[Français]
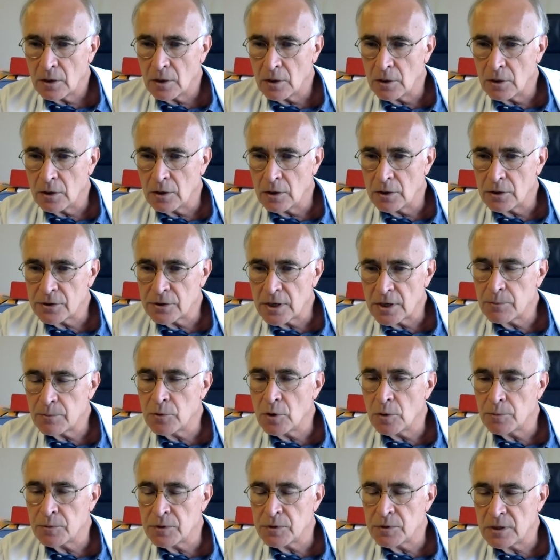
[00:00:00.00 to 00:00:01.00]
euh, cette
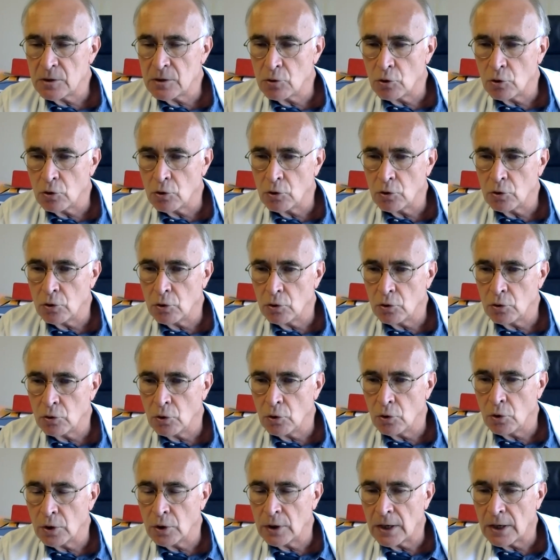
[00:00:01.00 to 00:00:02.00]
biopsie
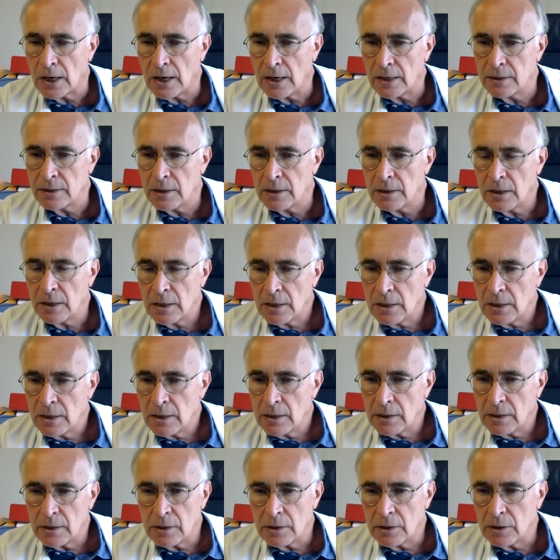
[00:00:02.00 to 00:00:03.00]
de, haut grade.
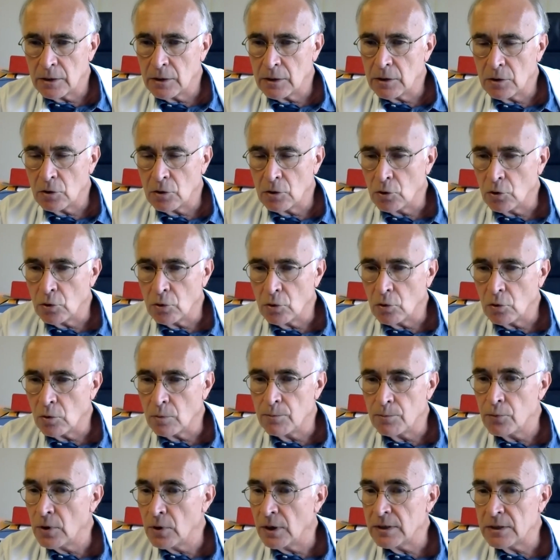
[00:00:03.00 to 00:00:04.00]
Euh,
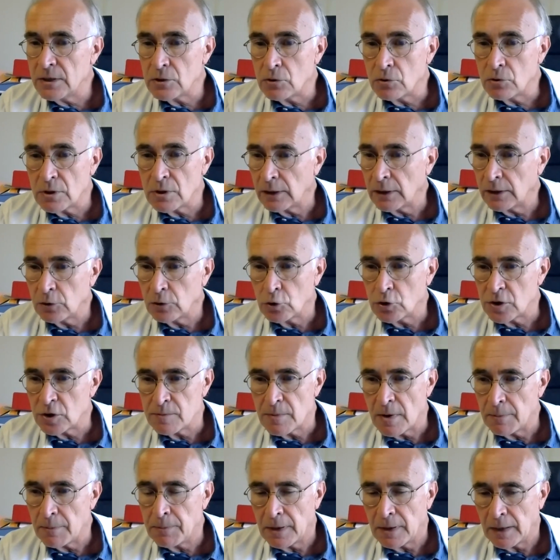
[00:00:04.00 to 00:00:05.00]
on pourrait discuter de
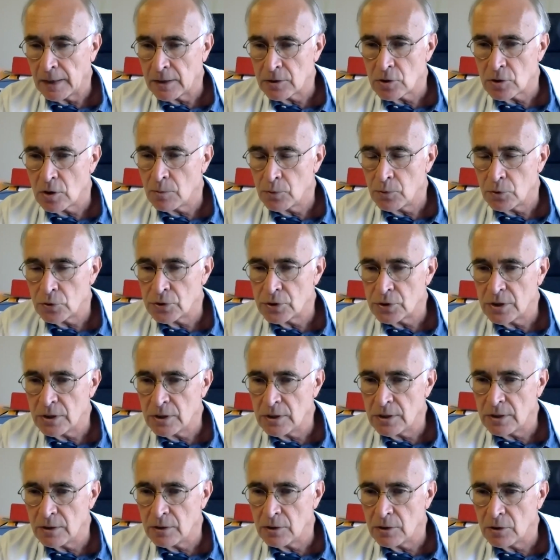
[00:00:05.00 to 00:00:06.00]
rituximab, par exemple,
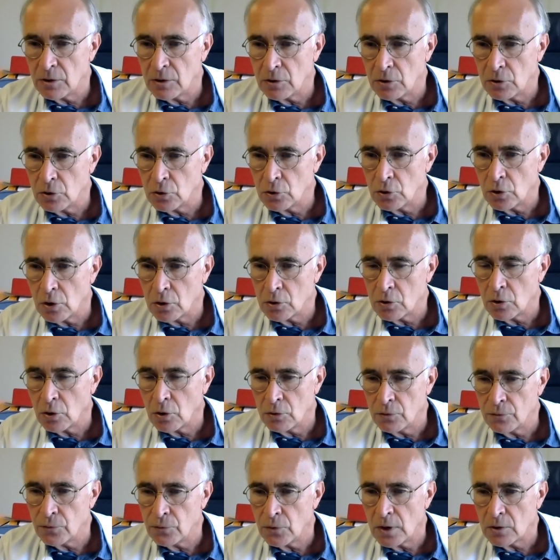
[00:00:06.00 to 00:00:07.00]
aussi,
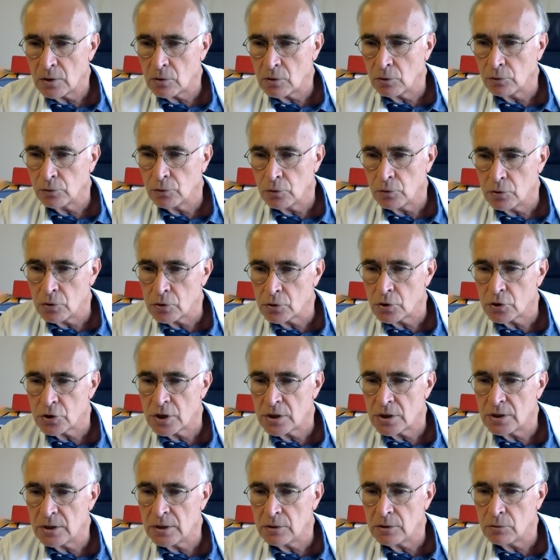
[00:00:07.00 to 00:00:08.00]
encore une fois, compte tenu de ce que
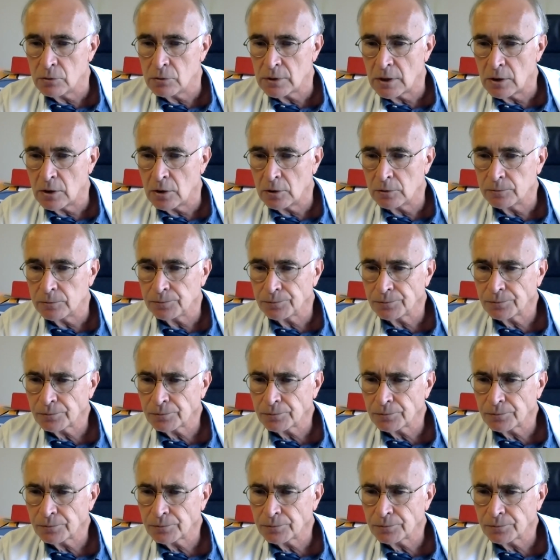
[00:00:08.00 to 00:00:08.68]
j'ai dit tout à l'heure.